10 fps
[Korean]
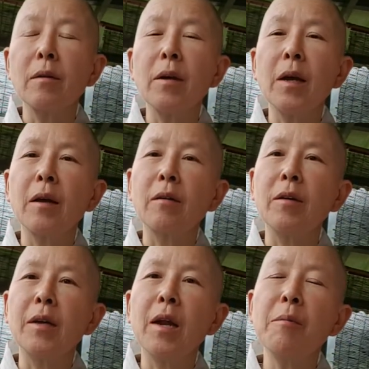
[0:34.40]
근래
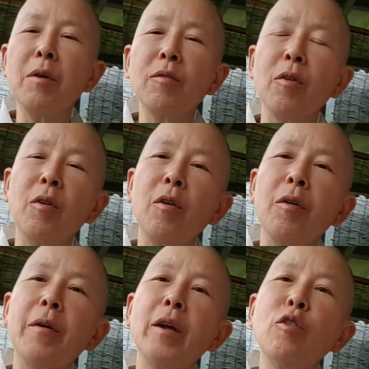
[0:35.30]
그
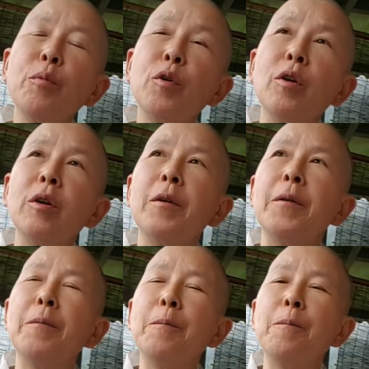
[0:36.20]
일하면서 핸드폰을